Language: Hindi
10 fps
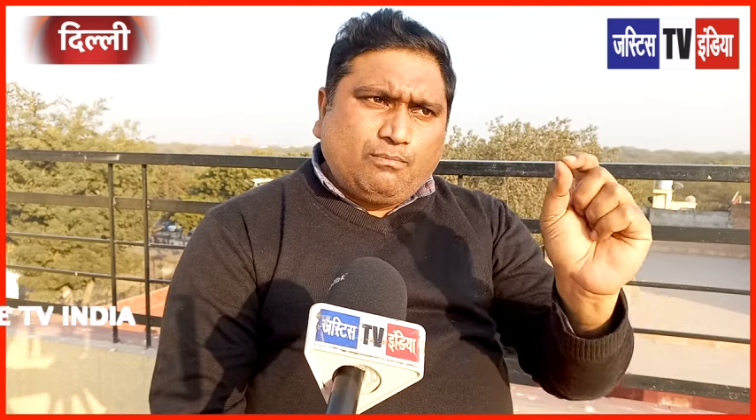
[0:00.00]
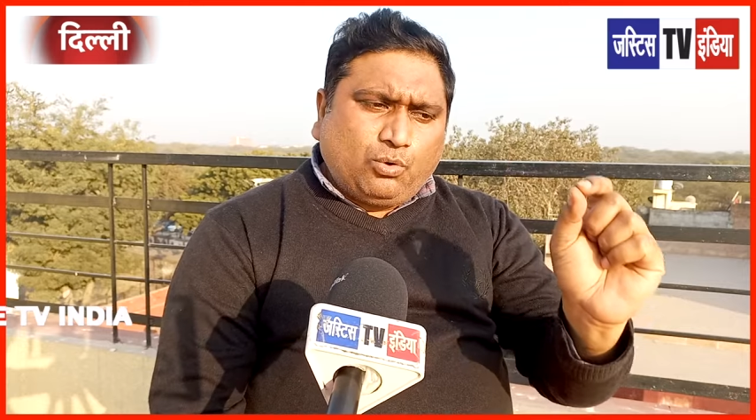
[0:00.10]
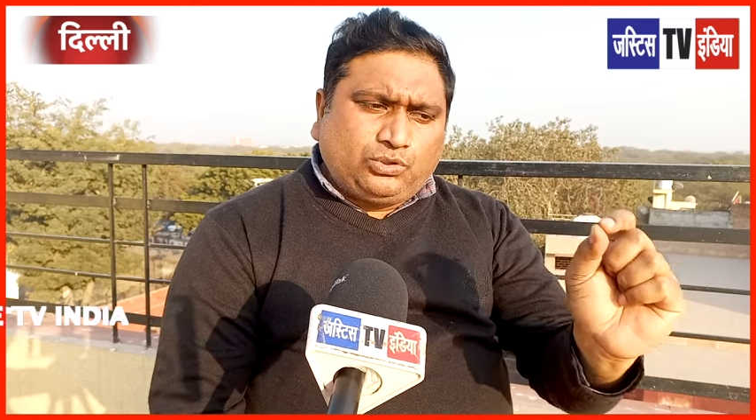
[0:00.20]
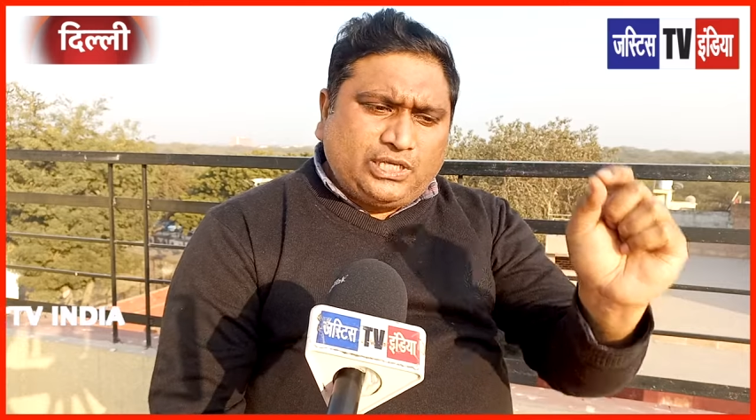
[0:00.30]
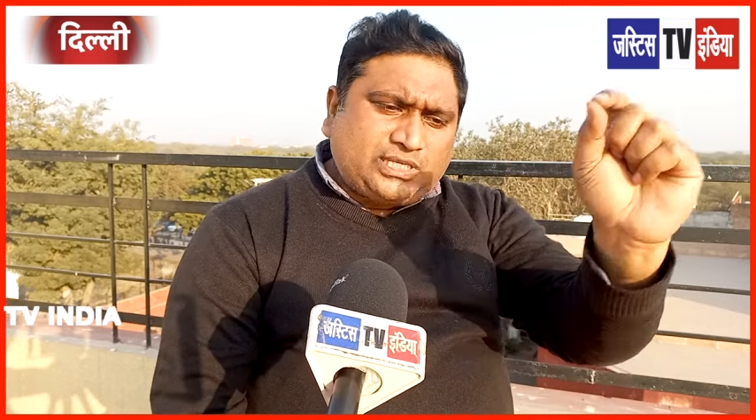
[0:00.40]

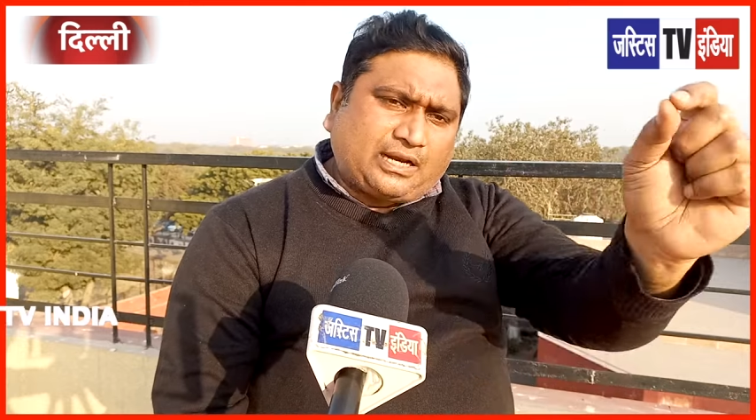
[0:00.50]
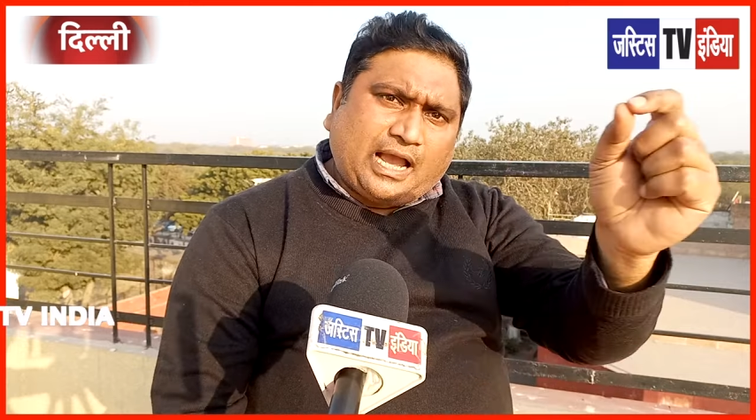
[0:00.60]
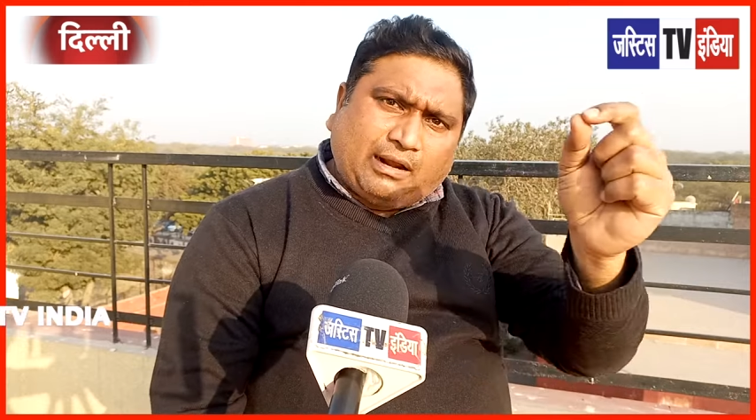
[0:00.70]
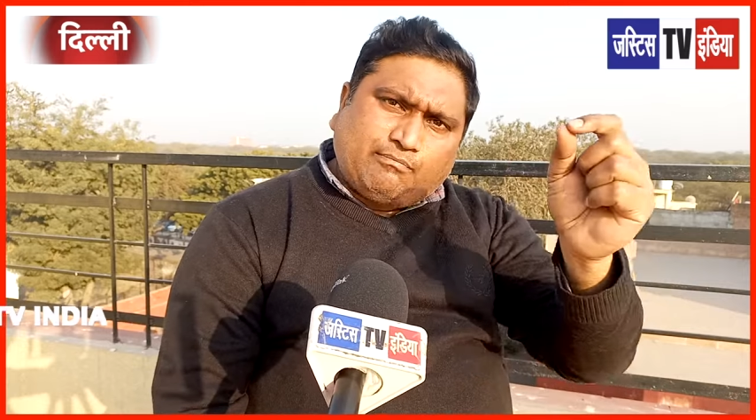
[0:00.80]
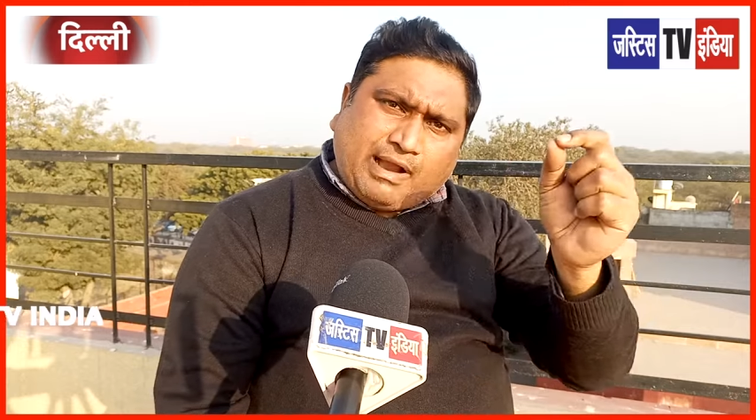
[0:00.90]
मोदी
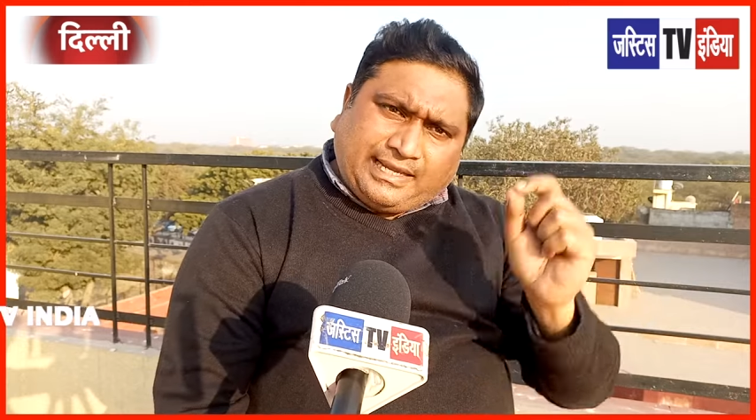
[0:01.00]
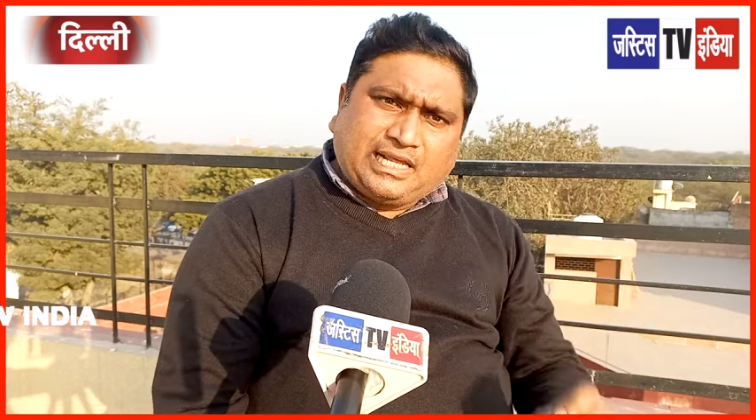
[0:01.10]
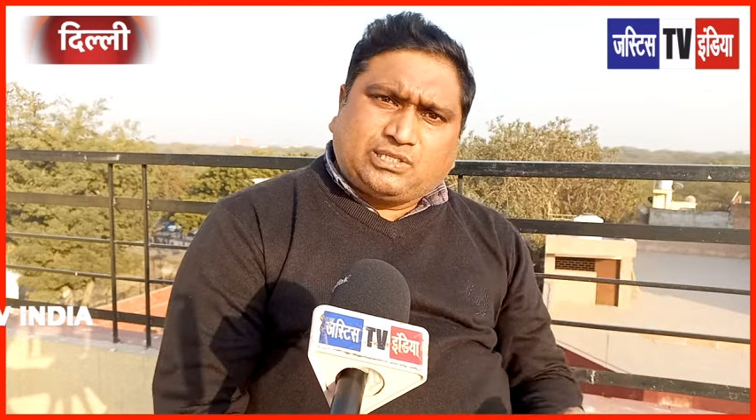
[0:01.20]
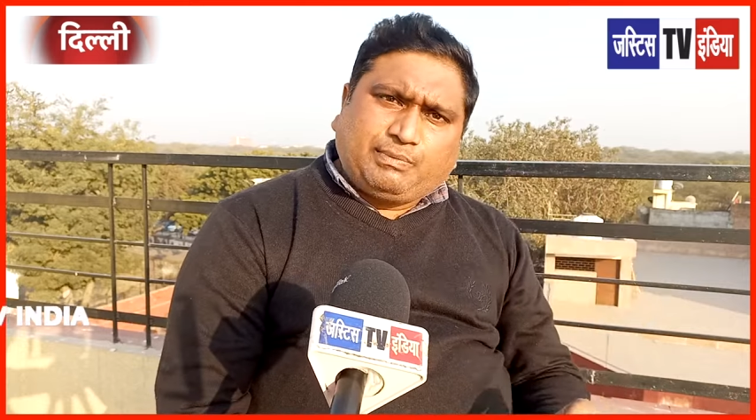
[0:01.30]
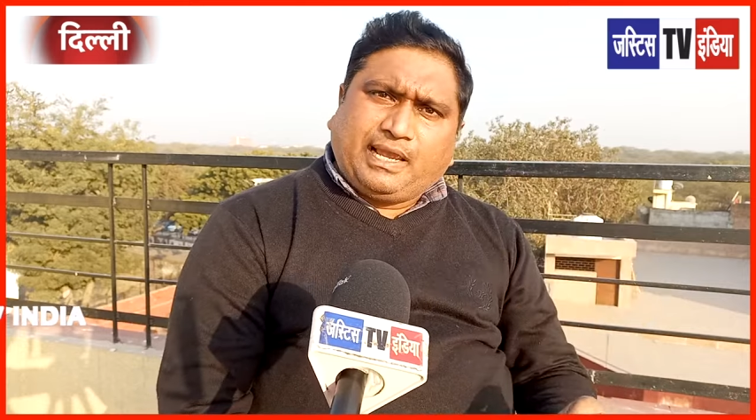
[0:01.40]
सरकार
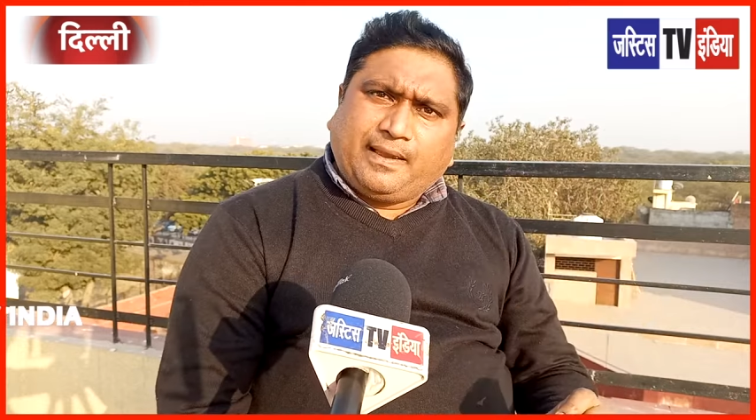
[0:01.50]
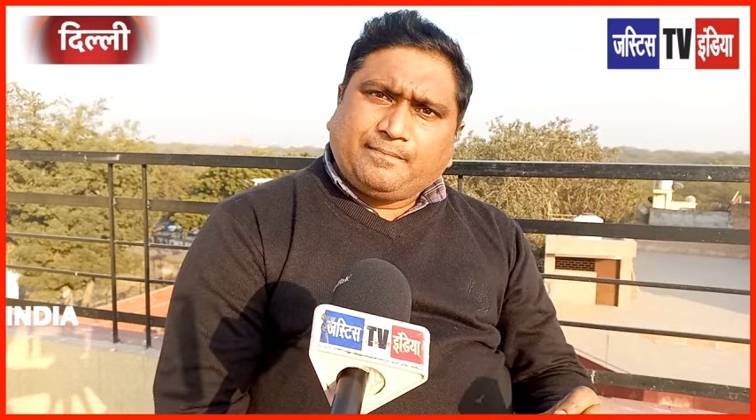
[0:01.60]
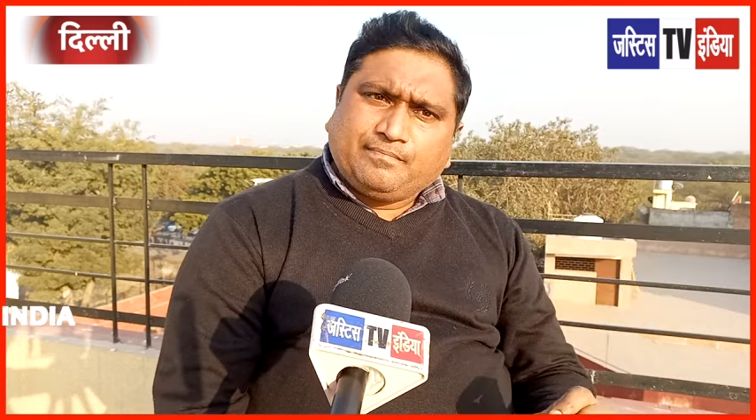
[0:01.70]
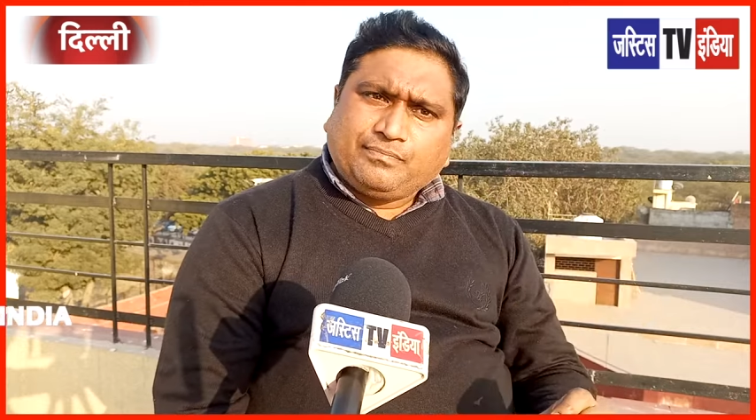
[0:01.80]
माइनस में है